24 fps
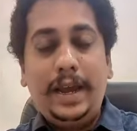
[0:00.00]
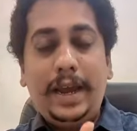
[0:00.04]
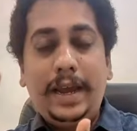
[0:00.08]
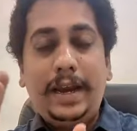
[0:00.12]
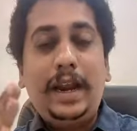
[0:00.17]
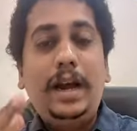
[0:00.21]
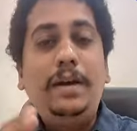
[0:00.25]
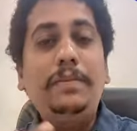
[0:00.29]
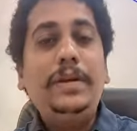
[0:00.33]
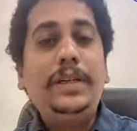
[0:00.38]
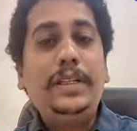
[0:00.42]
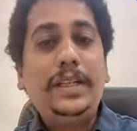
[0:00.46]

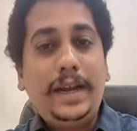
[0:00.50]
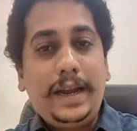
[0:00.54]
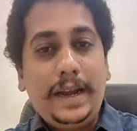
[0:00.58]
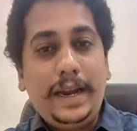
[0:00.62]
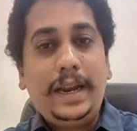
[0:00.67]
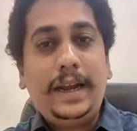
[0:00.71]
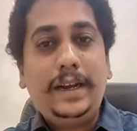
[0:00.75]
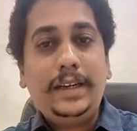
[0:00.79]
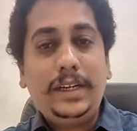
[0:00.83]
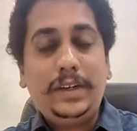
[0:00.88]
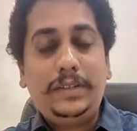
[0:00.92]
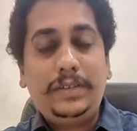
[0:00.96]
ఎరా మీద
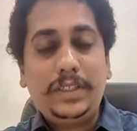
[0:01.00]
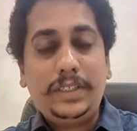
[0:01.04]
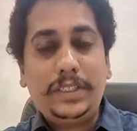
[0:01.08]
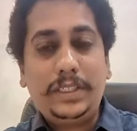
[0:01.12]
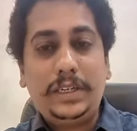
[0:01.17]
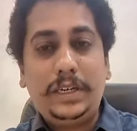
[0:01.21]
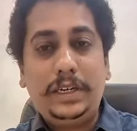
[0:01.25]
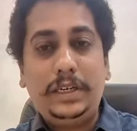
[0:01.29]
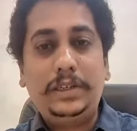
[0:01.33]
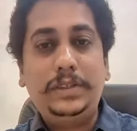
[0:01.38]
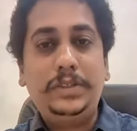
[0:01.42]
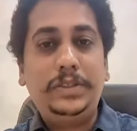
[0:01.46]
ఎలాంటి
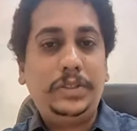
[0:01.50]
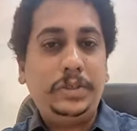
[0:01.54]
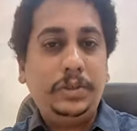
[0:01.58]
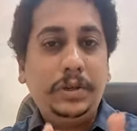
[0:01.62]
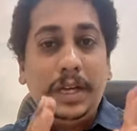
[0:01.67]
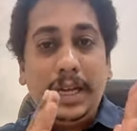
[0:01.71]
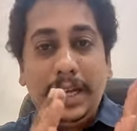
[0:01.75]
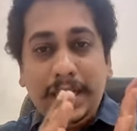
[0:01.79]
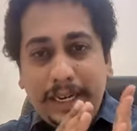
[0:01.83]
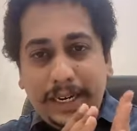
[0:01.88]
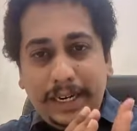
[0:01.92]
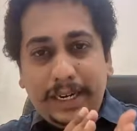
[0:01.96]
క్వశ్చన్ అడగచ్చు
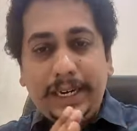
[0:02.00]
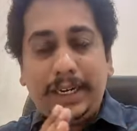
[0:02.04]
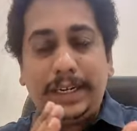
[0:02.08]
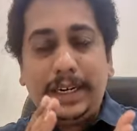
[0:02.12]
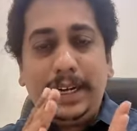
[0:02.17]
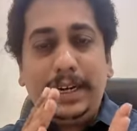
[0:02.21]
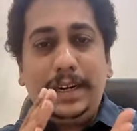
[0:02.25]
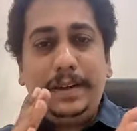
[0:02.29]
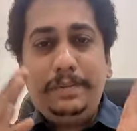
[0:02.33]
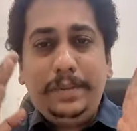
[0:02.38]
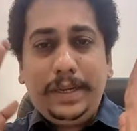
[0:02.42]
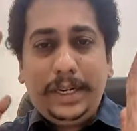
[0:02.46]
ఈ
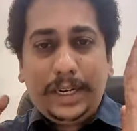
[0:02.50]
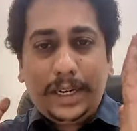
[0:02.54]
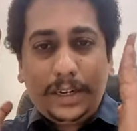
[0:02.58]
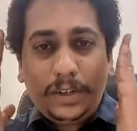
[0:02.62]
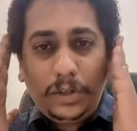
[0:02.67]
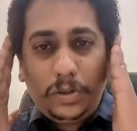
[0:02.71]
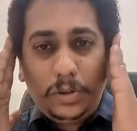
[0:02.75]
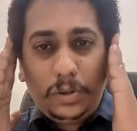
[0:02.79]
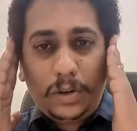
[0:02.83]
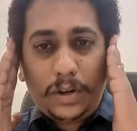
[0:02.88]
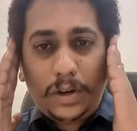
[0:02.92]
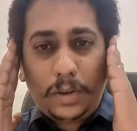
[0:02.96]
రకంగా
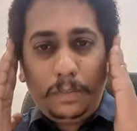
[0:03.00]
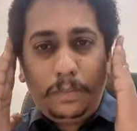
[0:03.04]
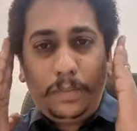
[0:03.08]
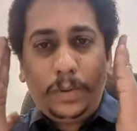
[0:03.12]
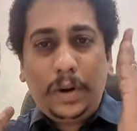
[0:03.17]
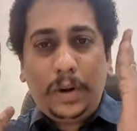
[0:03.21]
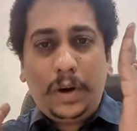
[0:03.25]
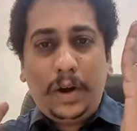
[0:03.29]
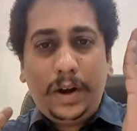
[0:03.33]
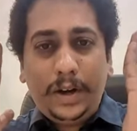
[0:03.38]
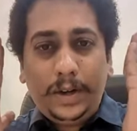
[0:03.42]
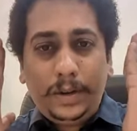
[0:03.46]
మీకంటూ ఒక
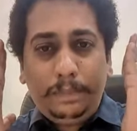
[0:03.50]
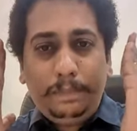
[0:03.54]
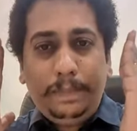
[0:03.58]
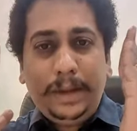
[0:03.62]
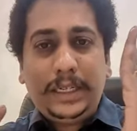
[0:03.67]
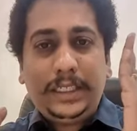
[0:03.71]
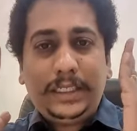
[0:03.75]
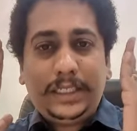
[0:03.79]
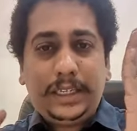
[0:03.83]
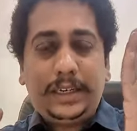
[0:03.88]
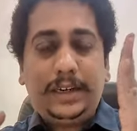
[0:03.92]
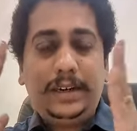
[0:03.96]
బ్రాడ్
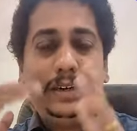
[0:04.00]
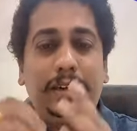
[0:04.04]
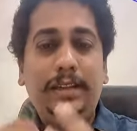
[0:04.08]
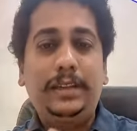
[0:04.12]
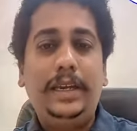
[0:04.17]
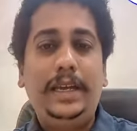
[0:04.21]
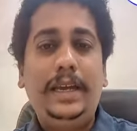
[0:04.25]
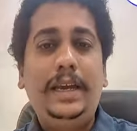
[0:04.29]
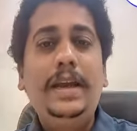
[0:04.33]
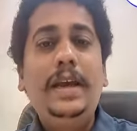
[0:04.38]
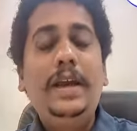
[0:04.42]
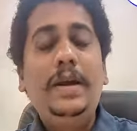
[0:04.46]
పిక్చర్
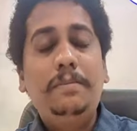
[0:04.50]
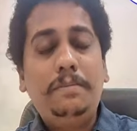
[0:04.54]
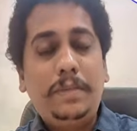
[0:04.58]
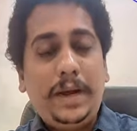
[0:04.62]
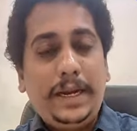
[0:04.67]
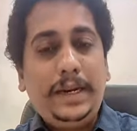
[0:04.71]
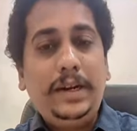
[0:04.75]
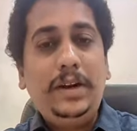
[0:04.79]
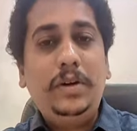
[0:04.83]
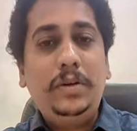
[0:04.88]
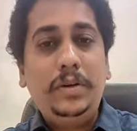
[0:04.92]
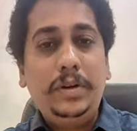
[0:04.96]
అన్నది
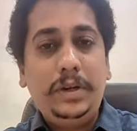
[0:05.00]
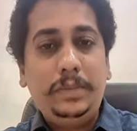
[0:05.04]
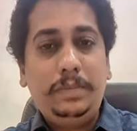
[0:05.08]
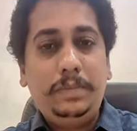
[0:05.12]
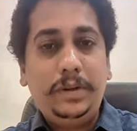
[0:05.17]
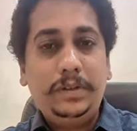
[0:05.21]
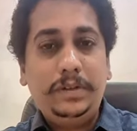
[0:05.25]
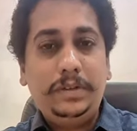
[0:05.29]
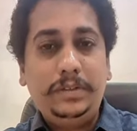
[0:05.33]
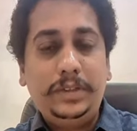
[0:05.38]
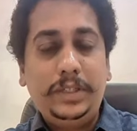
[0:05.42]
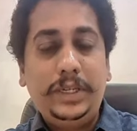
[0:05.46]
మైండ్లో
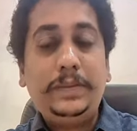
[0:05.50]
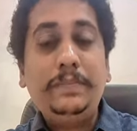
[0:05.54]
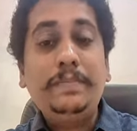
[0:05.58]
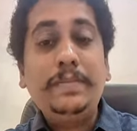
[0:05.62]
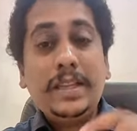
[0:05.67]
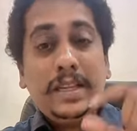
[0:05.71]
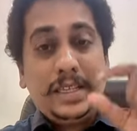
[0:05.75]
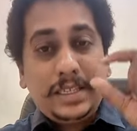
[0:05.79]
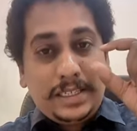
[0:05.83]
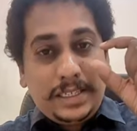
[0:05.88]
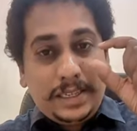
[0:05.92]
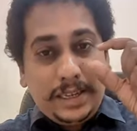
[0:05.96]
ఉండిపోతుంది
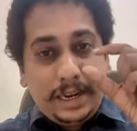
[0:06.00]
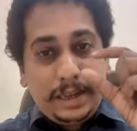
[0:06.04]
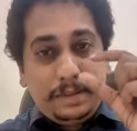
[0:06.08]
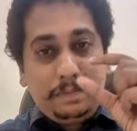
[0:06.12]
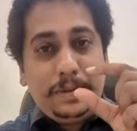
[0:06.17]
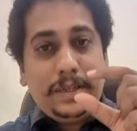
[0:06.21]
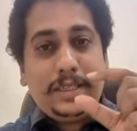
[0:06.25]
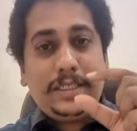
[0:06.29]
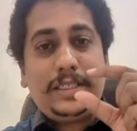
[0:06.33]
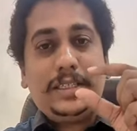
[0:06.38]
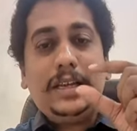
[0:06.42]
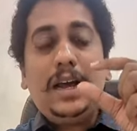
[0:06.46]

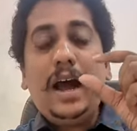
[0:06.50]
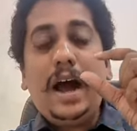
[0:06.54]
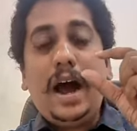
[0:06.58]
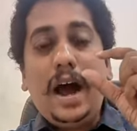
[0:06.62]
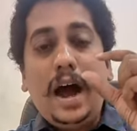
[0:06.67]
సిలబస్